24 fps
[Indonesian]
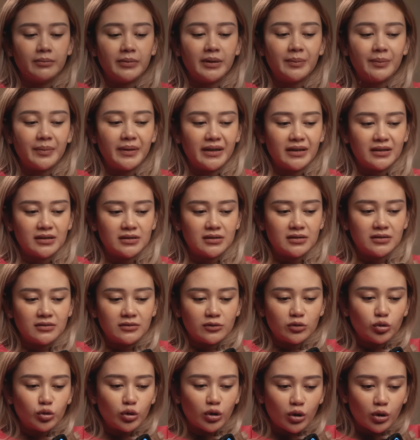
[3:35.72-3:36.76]
pipis,
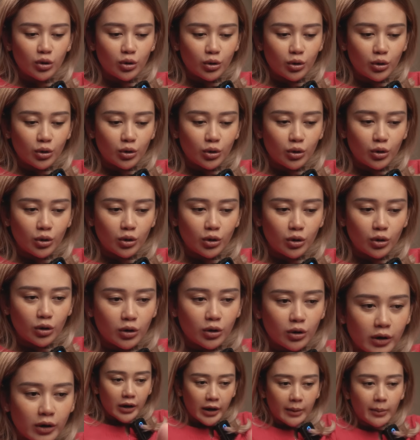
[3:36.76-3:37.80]
cur,
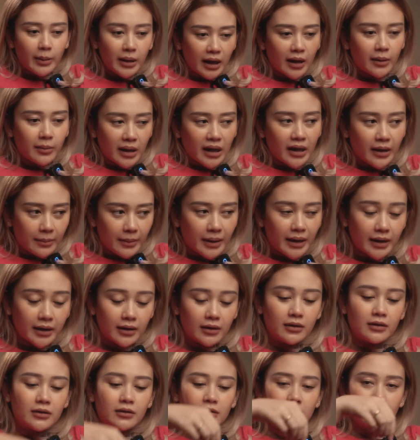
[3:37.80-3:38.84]
aplak, aplak, aplak,
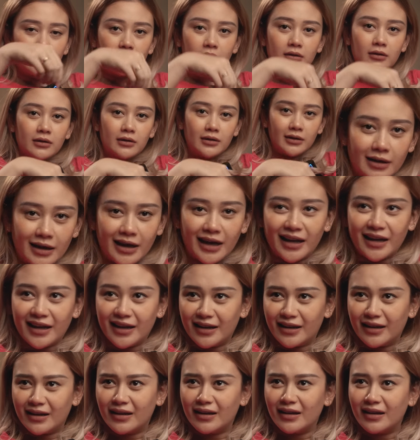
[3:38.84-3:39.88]
Iya kan?
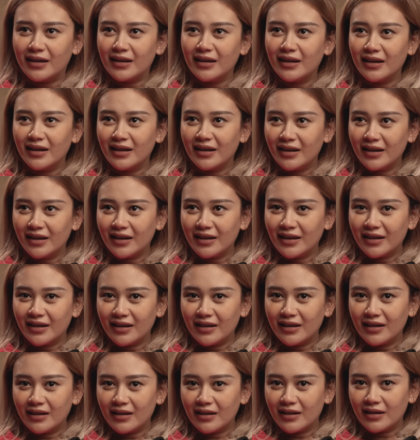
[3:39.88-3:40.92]

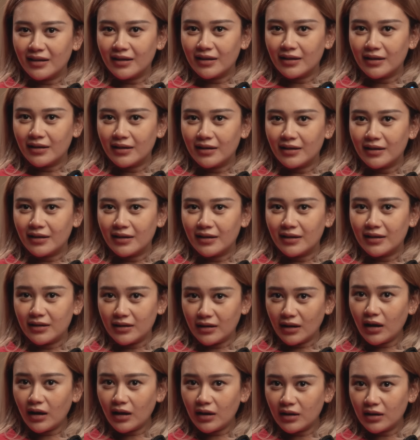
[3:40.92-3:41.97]
Iya. Iya.
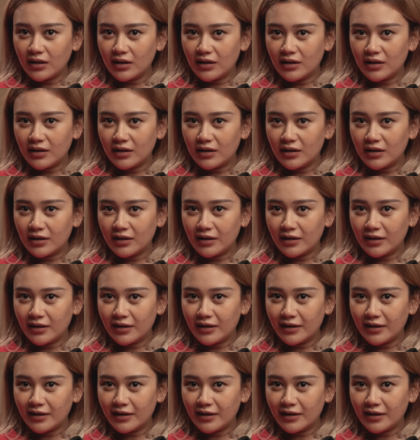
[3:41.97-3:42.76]
Iya kan? Iya.